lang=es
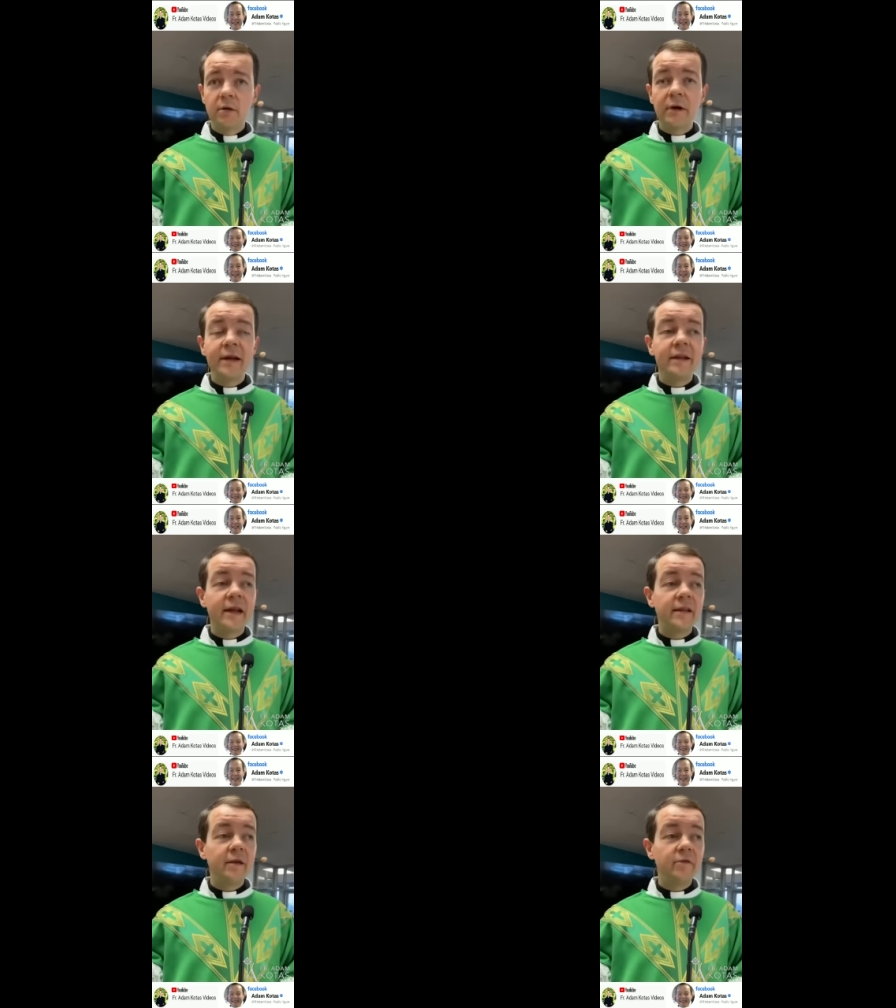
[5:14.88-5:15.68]
¿Cuál es la
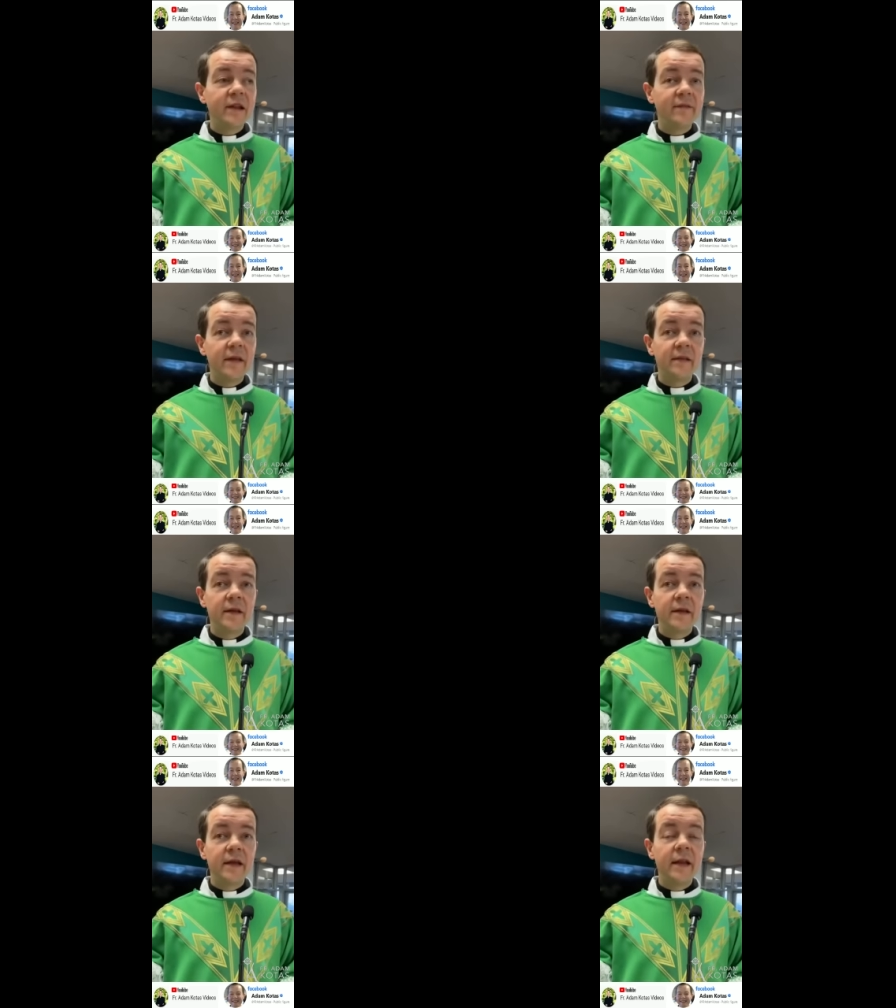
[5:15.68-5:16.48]
segunda vez?
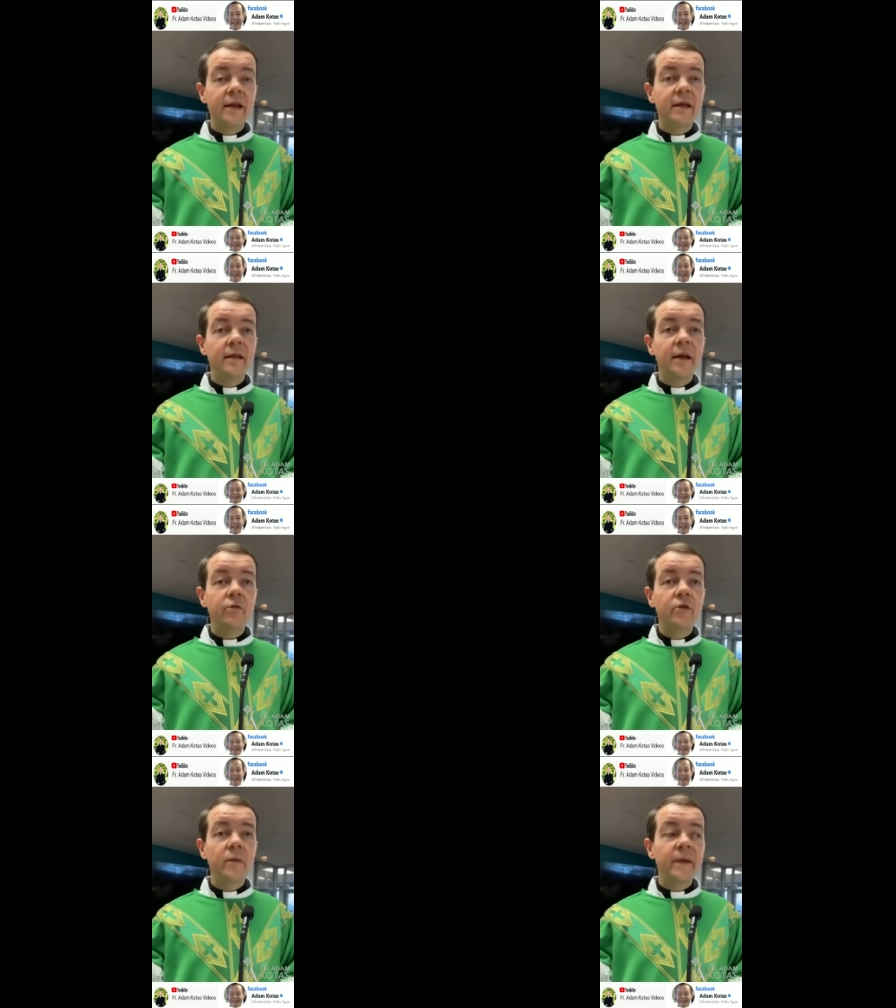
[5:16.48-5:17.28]
¿Quién es el
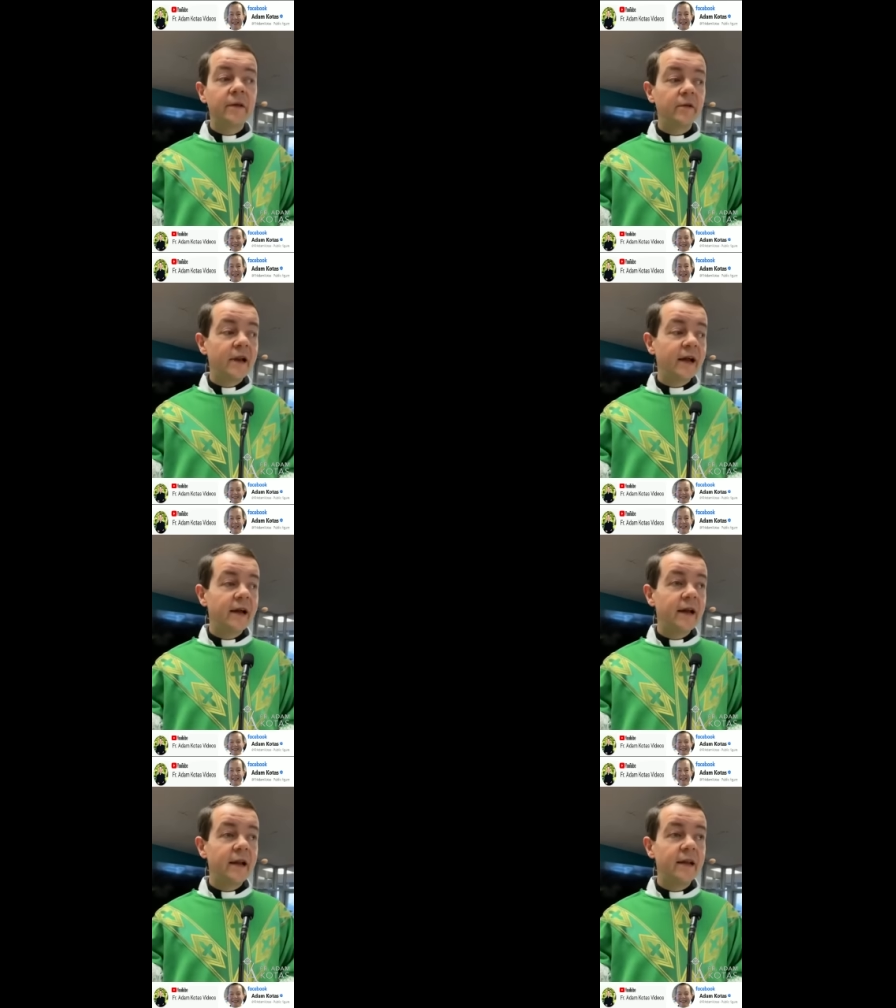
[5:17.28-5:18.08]
segundo
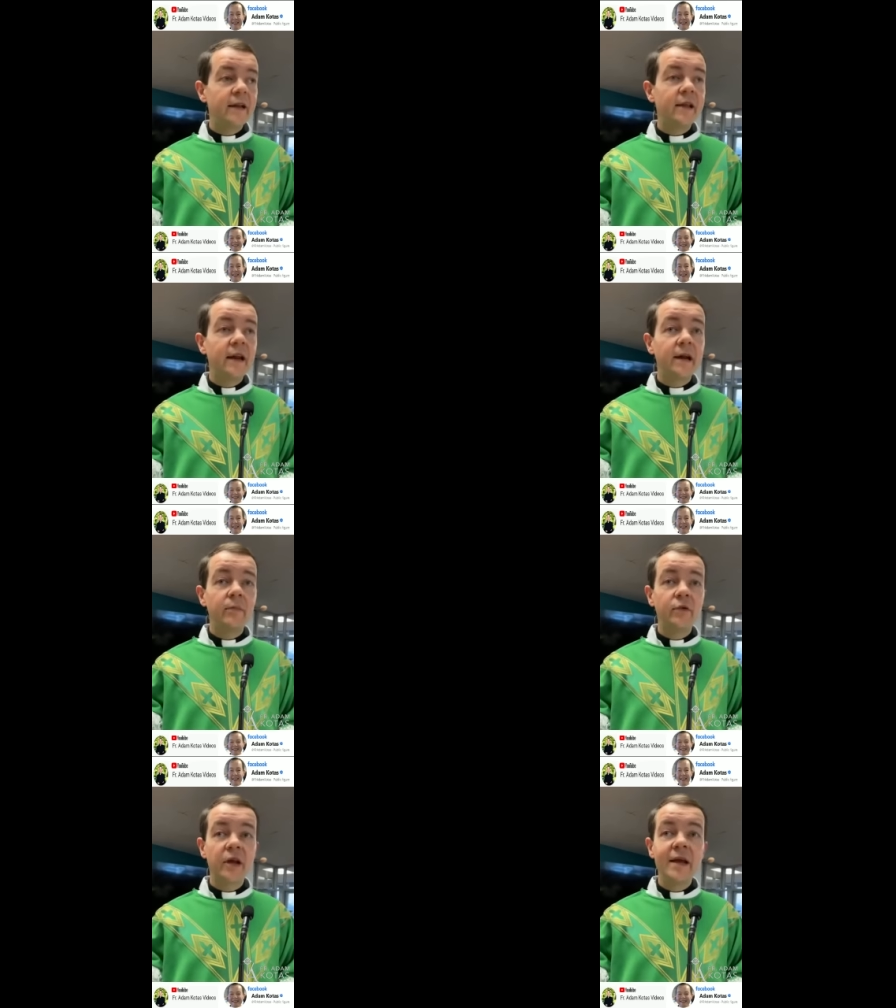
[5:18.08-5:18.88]
personaje que le dice
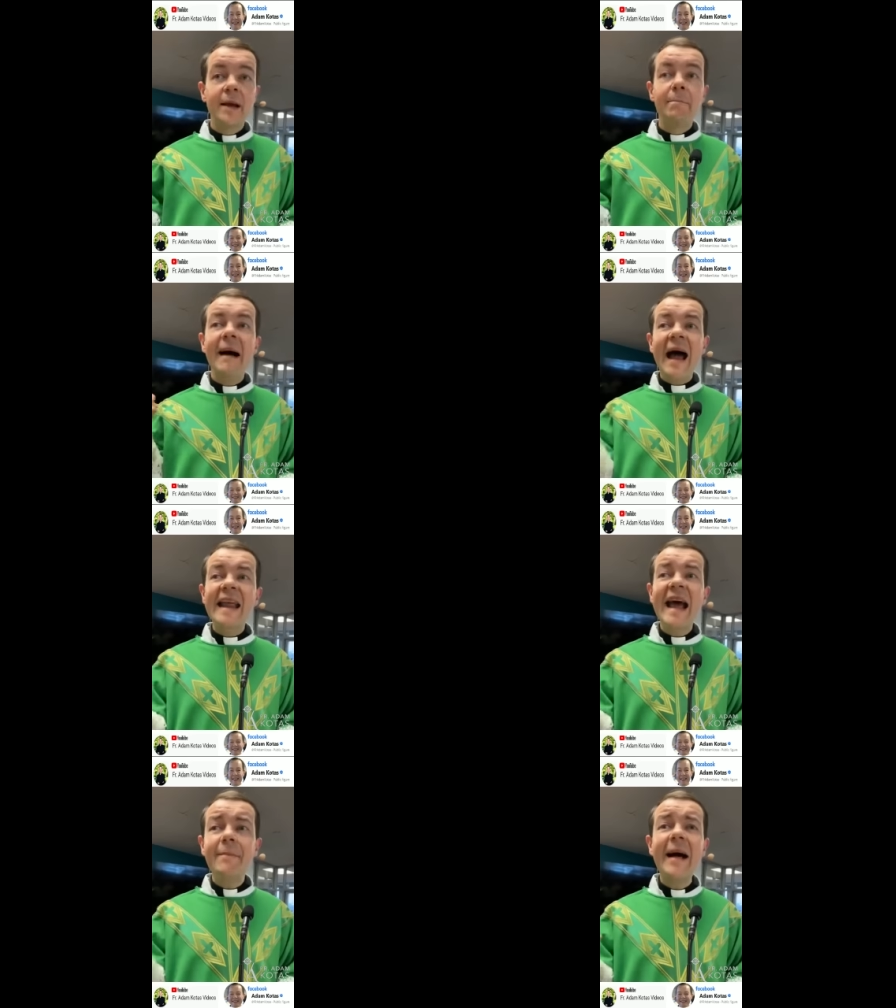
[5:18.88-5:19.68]
Rabuni?
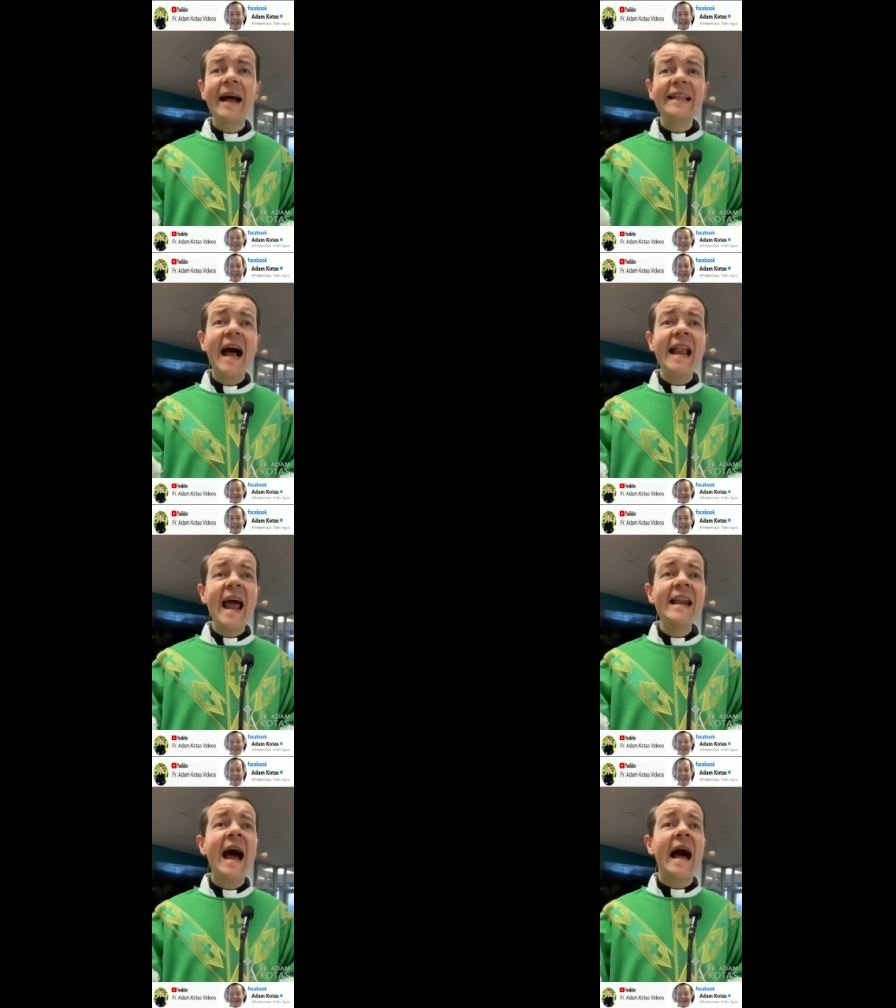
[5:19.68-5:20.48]
María
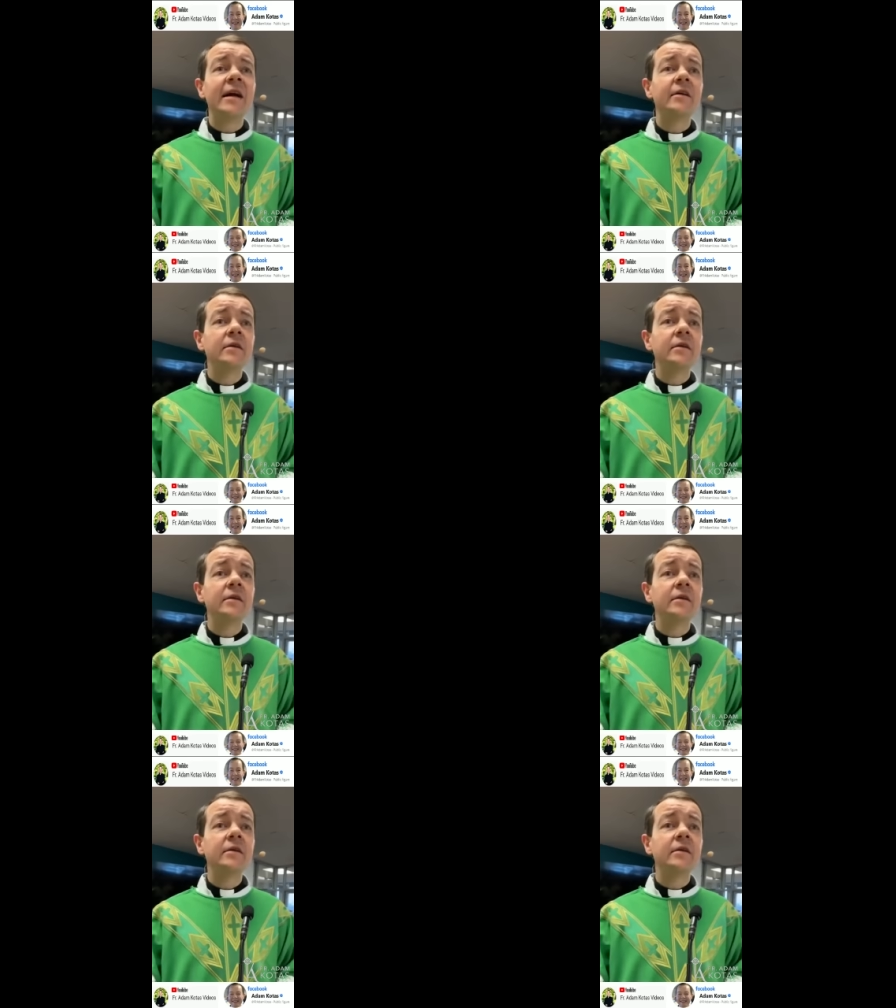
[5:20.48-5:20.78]
Magdalena.